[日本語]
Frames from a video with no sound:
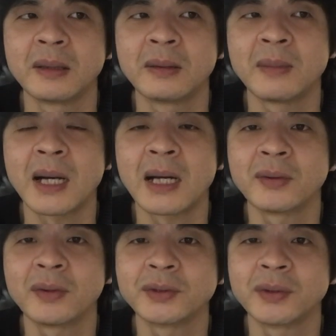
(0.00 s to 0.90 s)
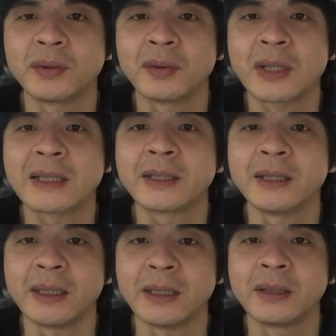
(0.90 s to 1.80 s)
まああのその勝手
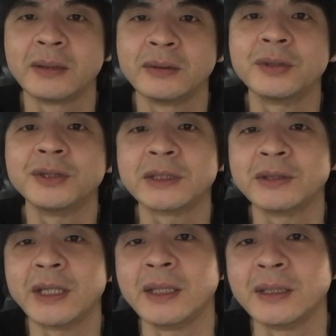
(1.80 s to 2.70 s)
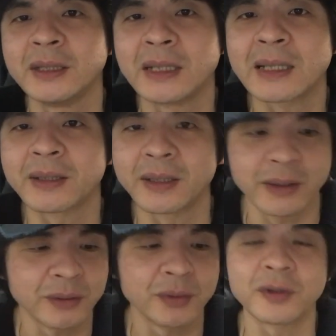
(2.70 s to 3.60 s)
に動いちゃう原因になっ
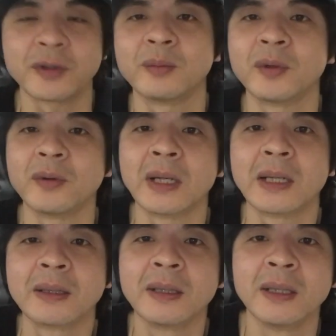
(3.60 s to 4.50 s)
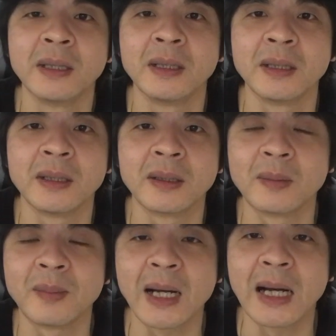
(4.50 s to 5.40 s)
てる時も、
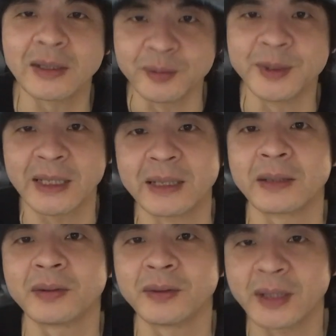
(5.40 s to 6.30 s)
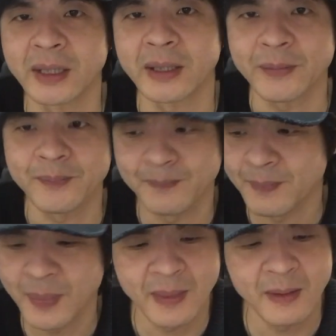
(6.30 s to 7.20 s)
まあ、あるみたいなので
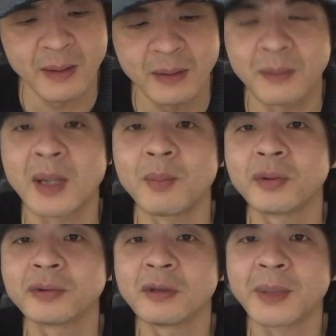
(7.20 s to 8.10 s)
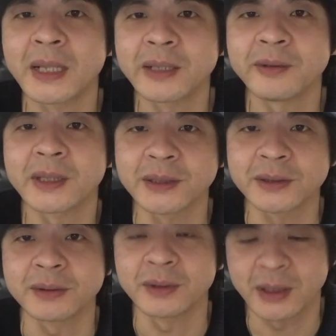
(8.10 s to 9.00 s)
まあ、僕の場合はで
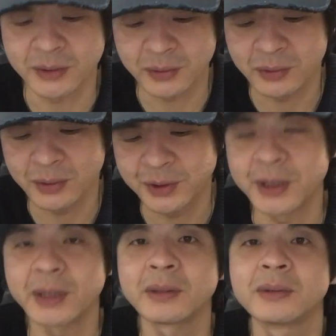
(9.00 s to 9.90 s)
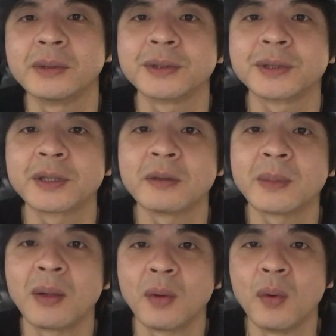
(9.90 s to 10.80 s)
すねそのスティックの隙
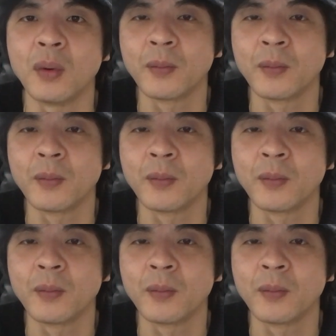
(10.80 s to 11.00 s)
間を